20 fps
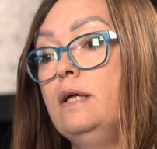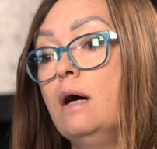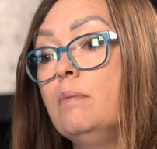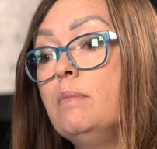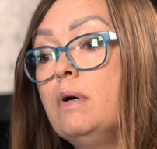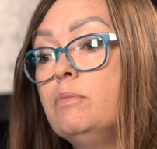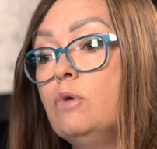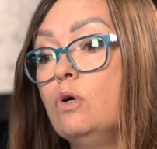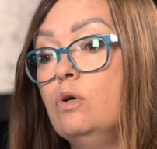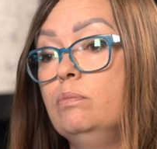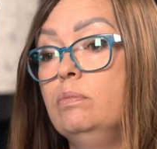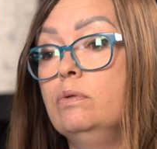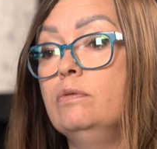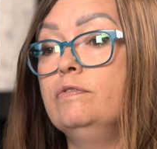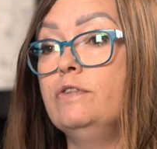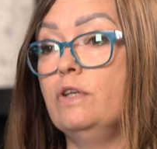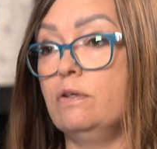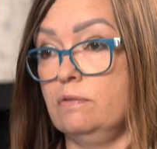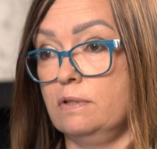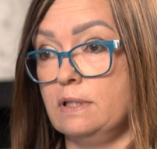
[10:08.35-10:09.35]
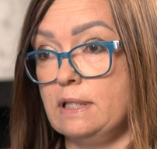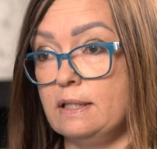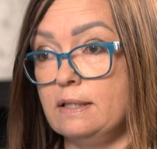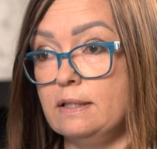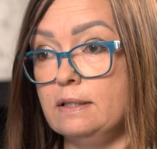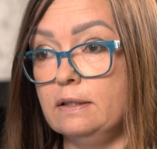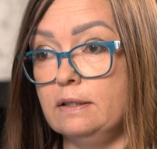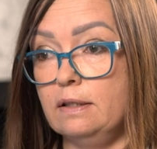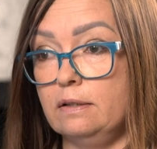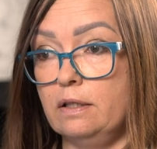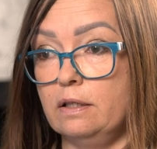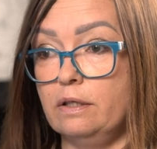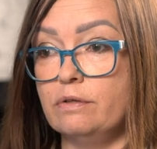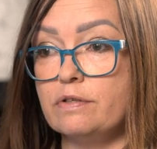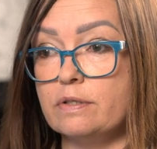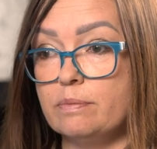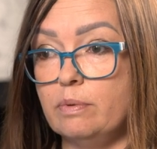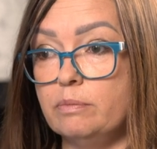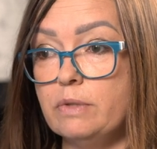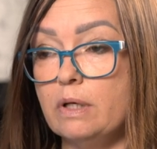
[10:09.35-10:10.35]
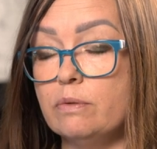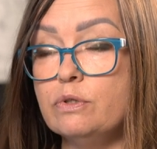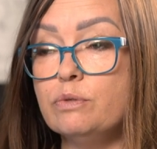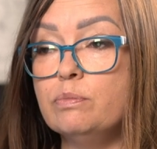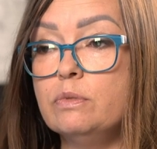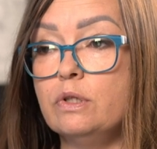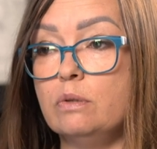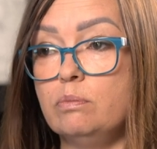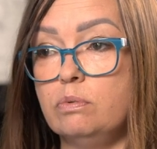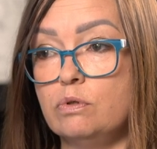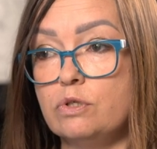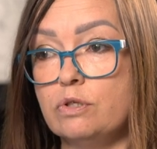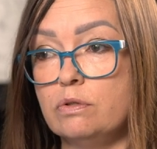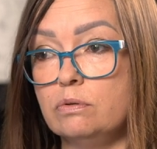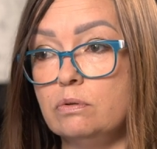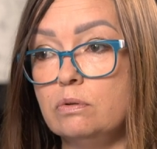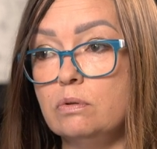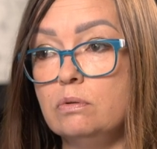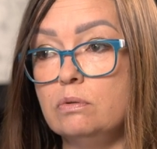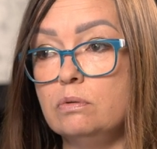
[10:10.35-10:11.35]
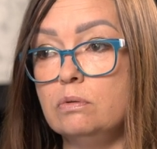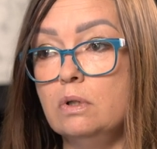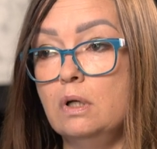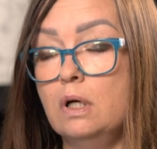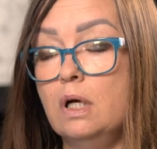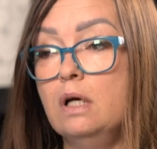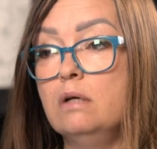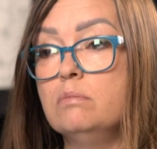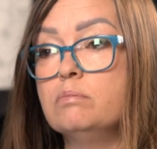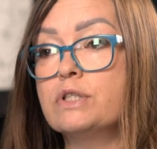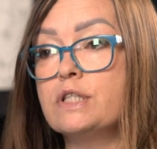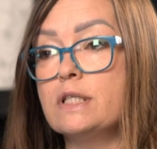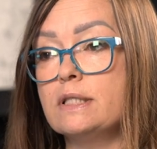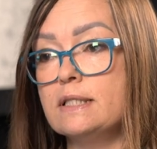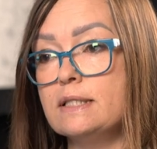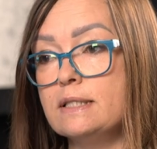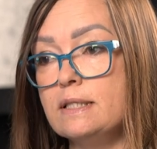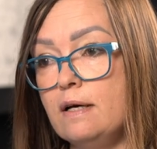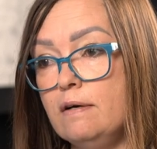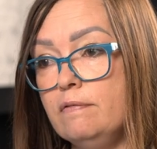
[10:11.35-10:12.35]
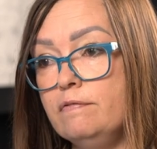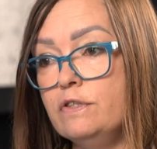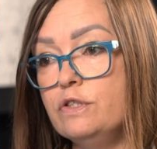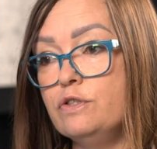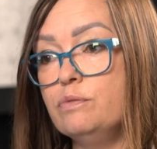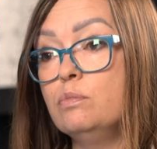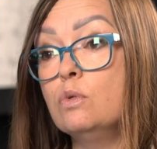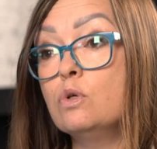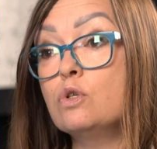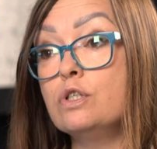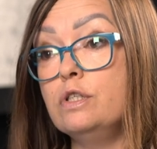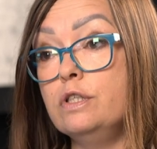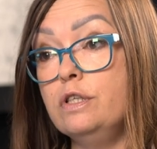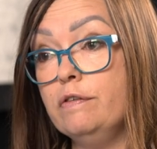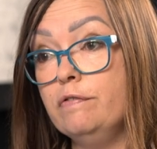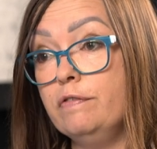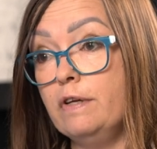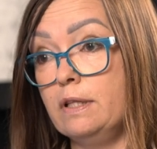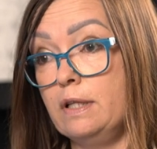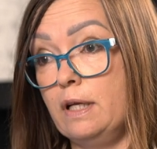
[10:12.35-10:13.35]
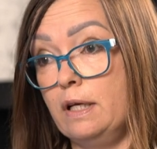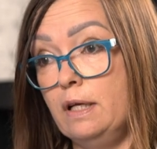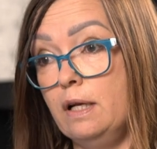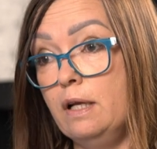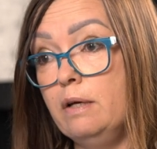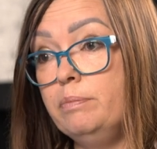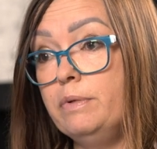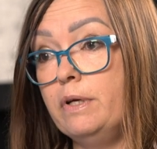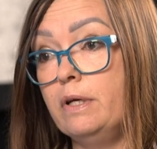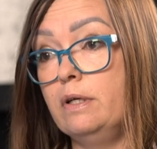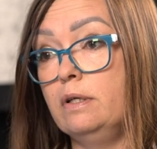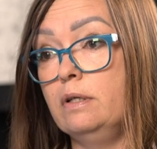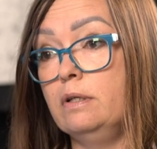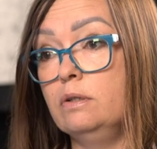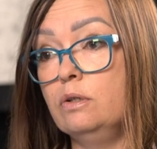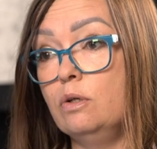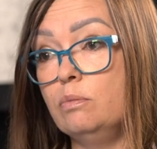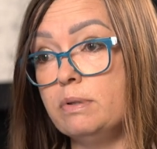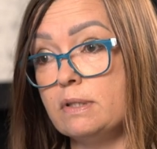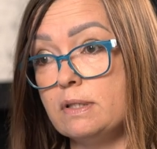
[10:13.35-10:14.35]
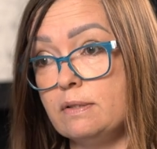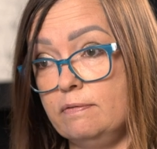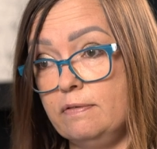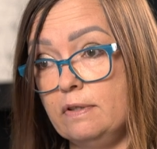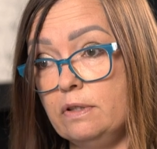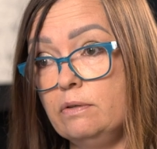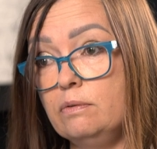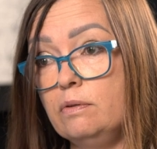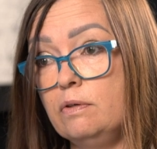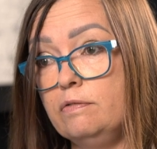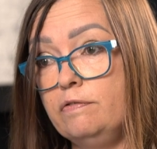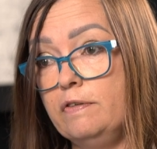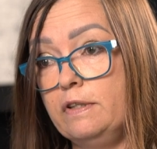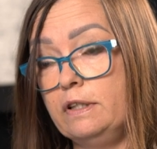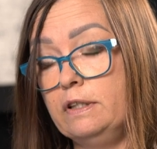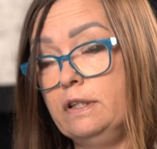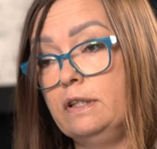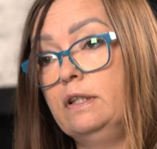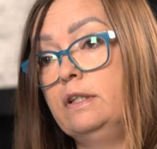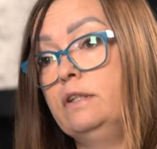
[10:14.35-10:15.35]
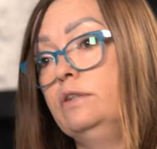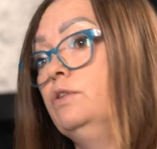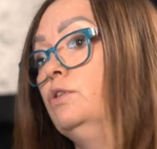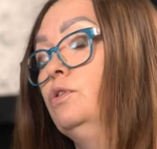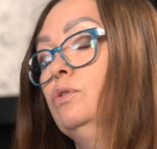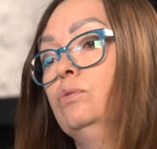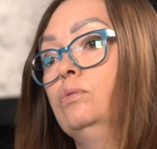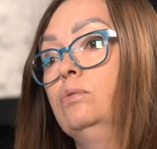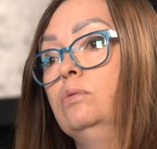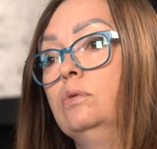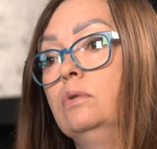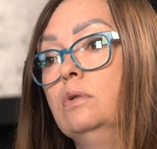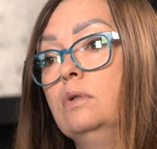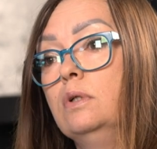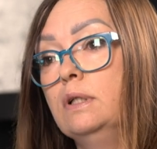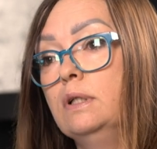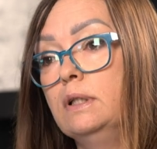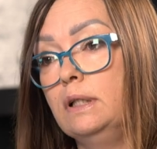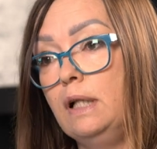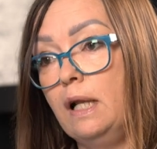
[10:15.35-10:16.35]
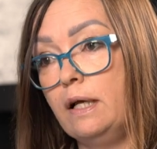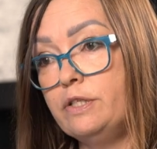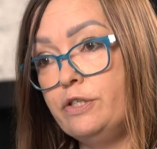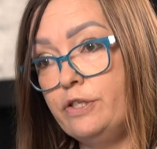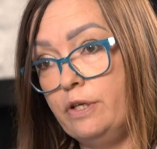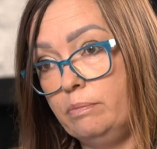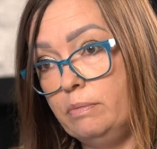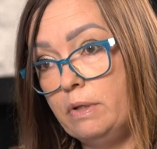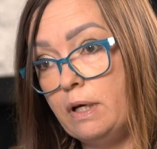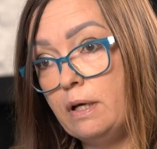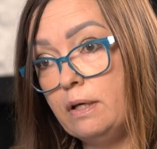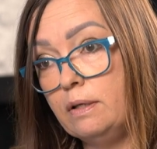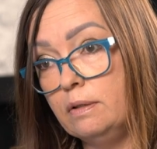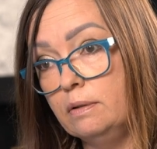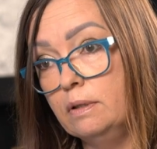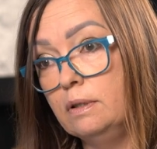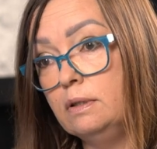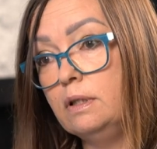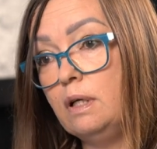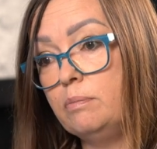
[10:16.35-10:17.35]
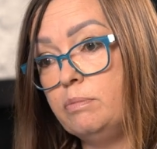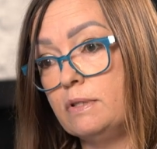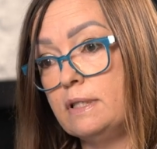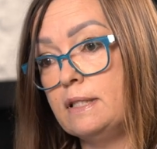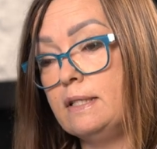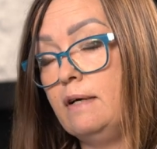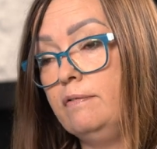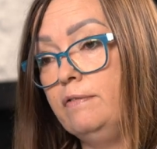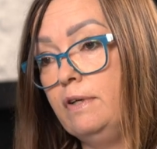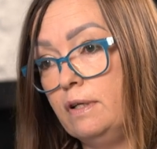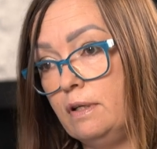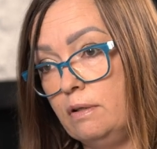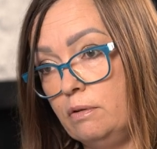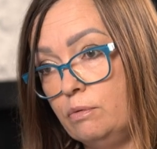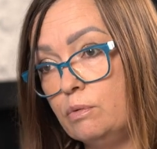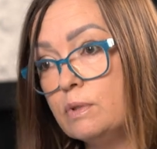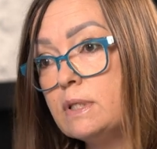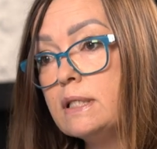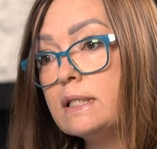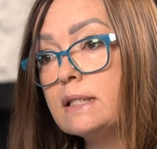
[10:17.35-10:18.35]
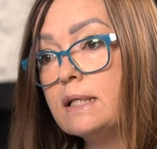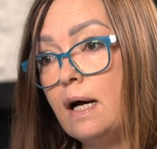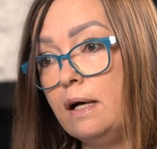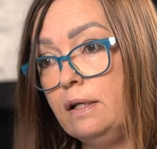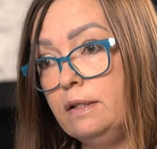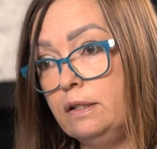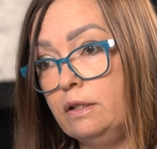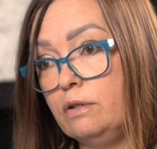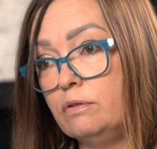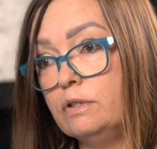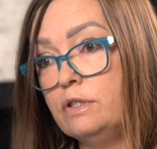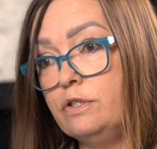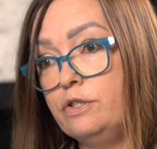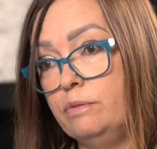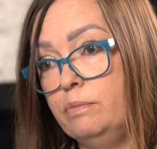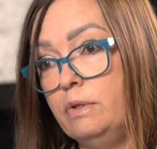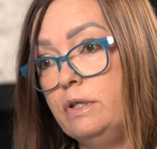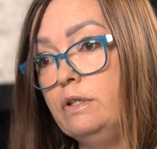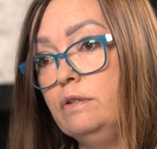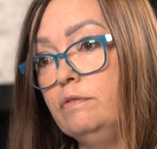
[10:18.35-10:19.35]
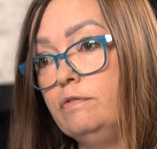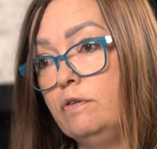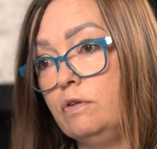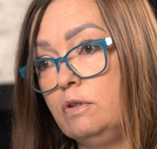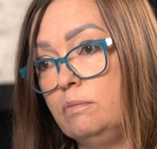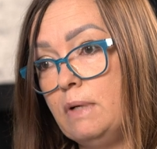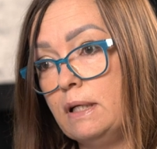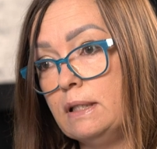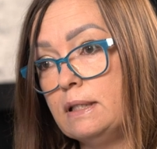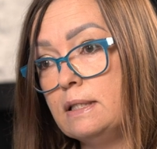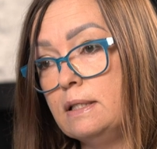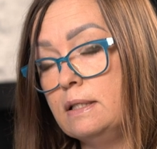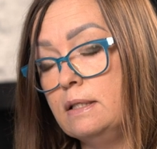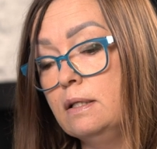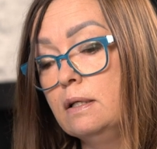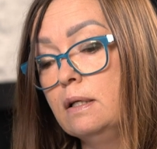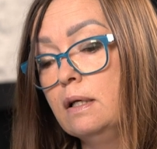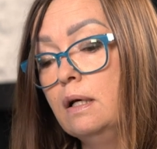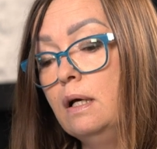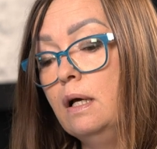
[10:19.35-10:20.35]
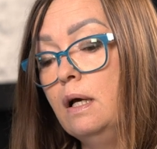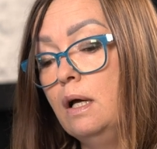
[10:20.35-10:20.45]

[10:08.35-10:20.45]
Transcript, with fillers: Ja mam obowiązek, tak jak już wspomniałyśmy na początku, przedstawić możliwie najlepiej dopasowaną ofertę kredytu dla Ciebie na podstawie uzyskanych od Ciebie informacji,